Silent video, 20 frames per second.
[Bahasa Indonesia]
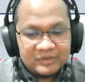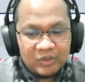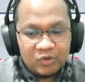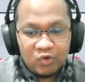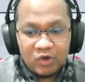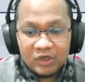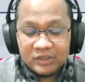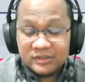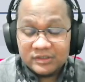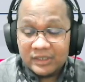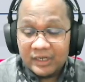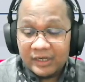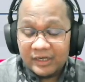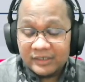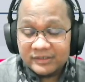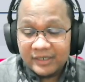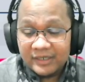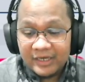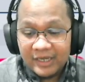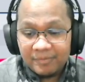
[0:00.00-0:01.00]
dua striker
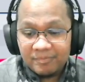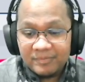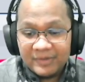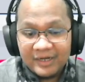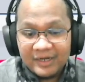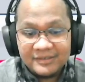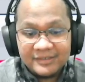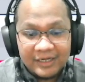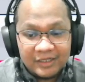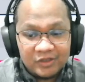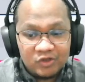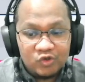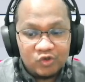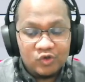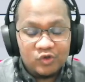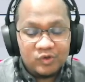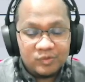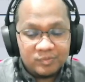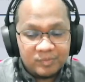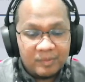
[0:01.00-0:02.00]
sayap dan
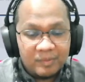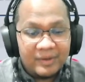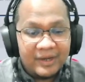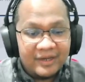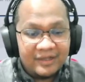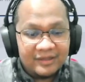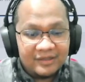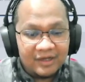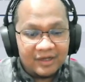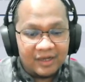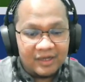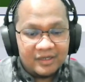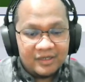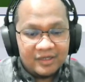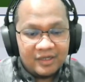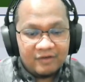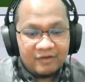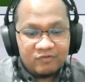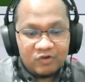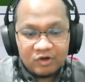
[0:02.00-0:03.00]
satu pemain tengah.
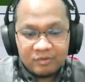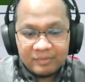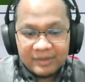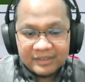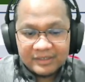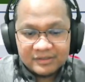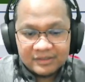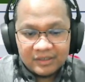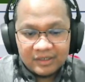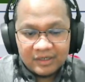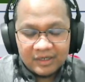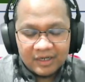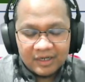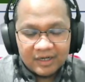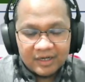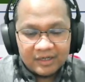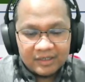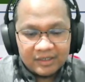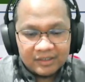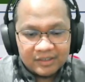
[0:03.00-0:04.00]
Formasi ya
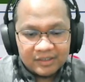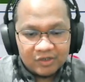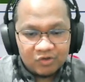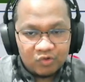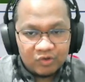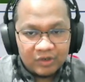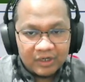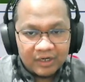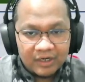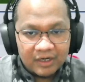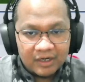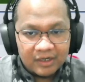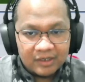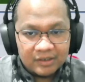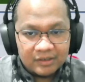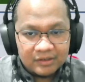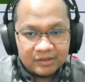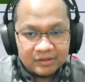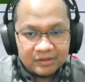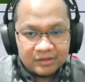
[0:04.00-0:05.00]
akan kita gunakan,
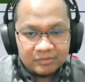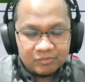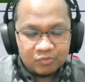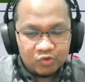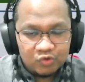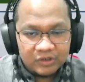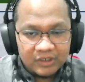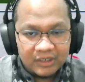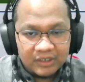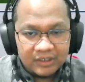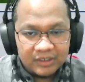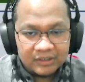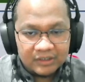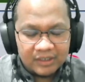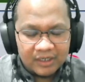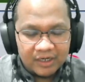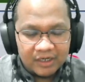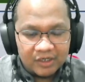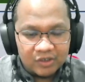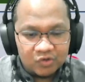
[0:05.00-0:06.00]
mungkin
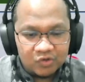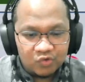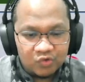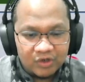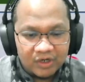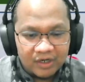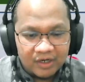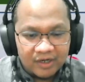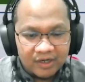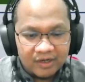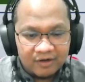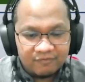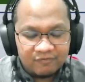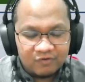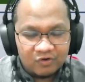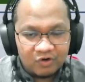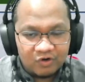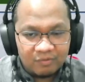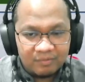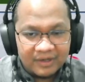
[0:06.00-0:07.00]
kita akan gunakan
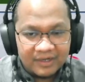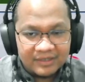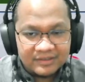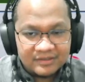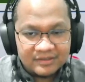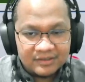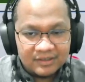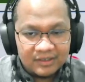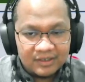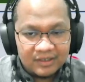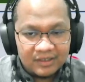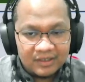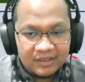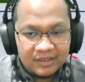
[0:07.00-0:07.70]
formasi